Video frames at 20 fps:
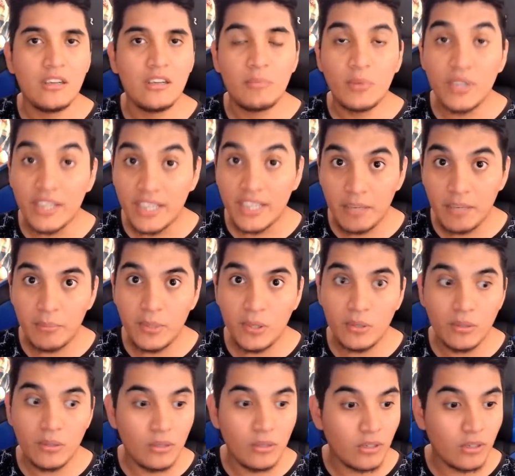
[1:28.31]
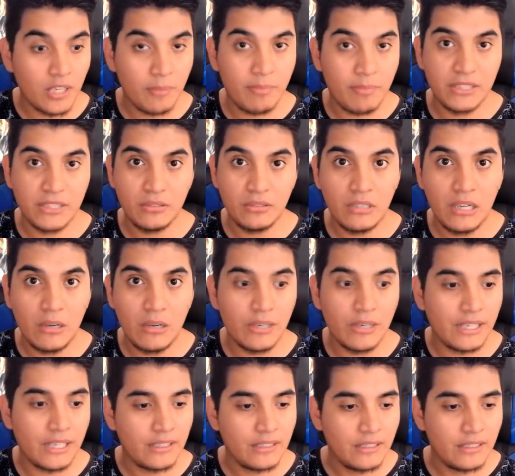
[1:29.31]
Por ejemplo, lo que pasó
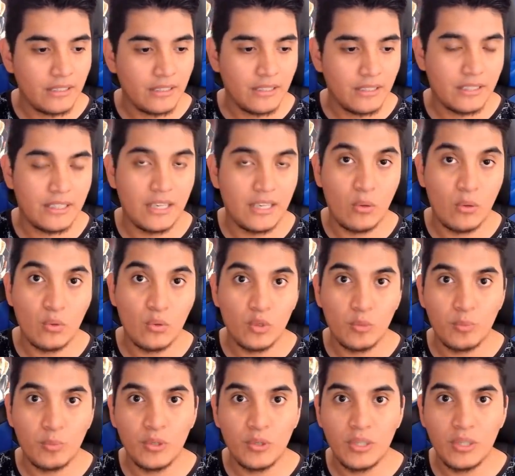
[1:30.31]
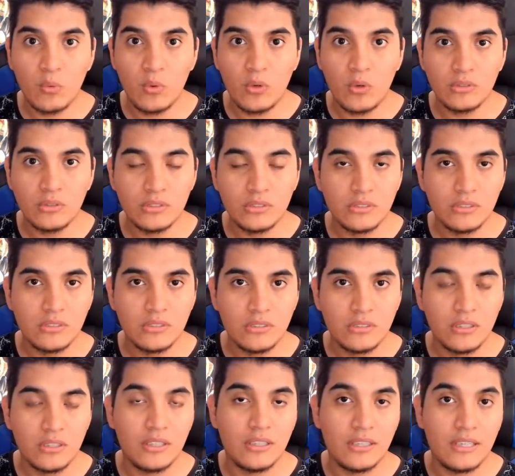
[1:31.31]
ahora, que un grupo de Wons
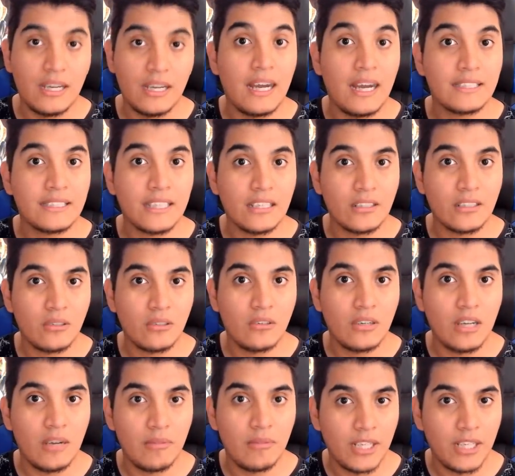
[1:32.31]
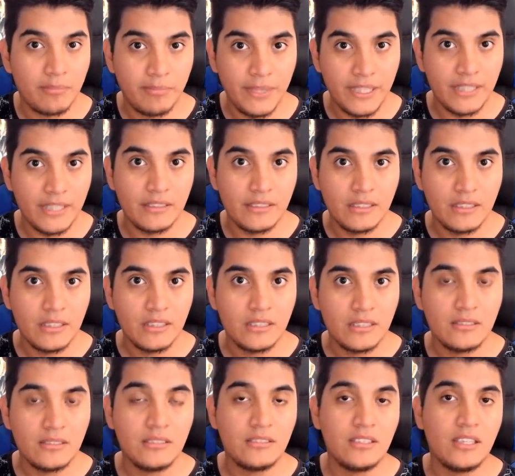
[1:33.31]
atacó a Blackpink,
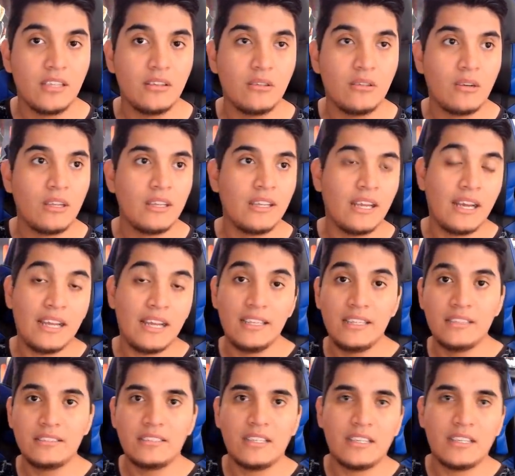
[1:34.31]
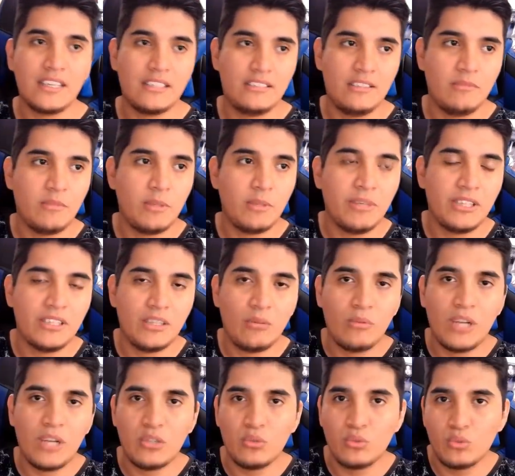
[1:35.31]
diciendo a, Lisa que simplemente
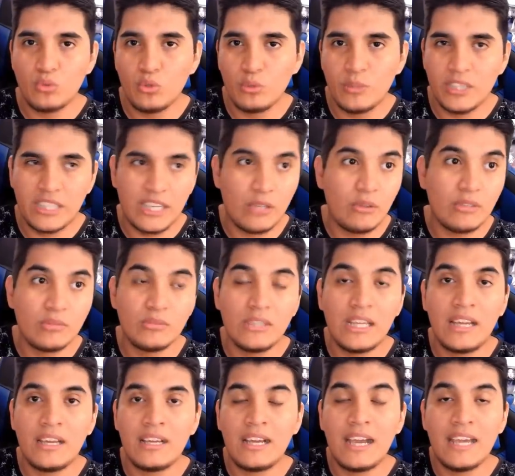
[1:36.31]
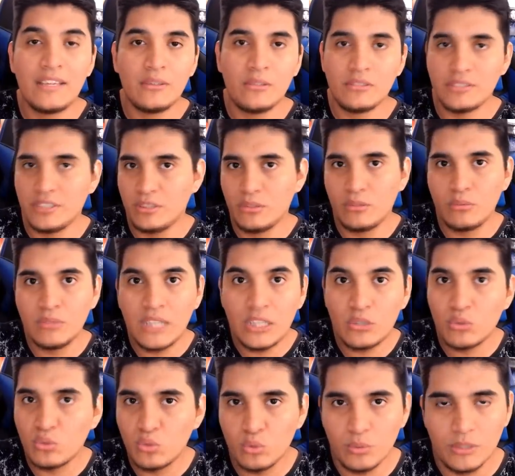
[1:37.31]
una youtuber, que no es una idol, sino una
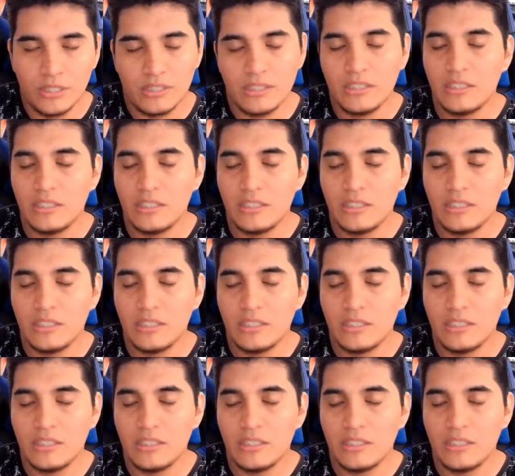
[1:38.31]
youtuber,